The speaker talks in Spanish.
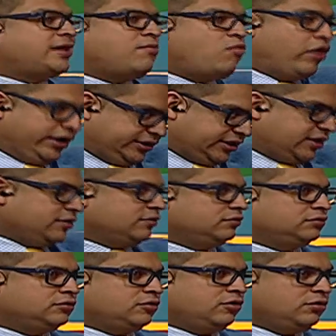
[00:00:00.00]
Zambuesa,
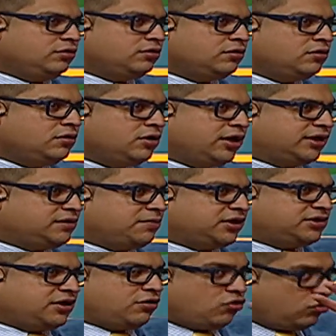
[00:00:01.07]
¿no? Que siempre
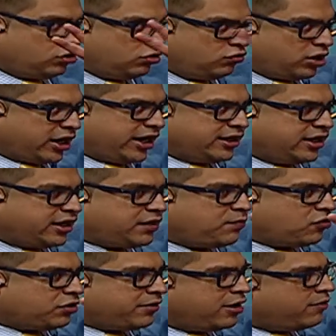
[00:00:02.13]
está en el ojo del huracán. El
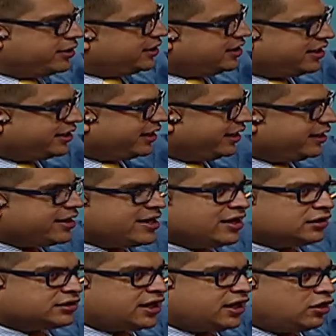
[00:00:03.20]
equipo rival lo va a tener que
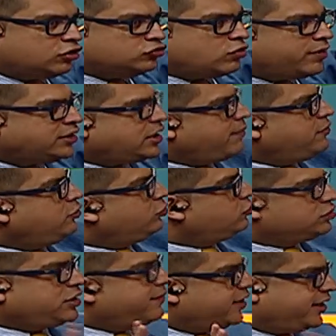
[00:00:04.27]
seguir los 90
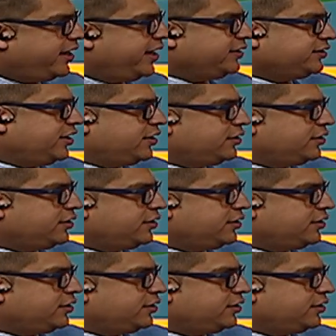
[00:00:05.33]
minutos a ver qué hace.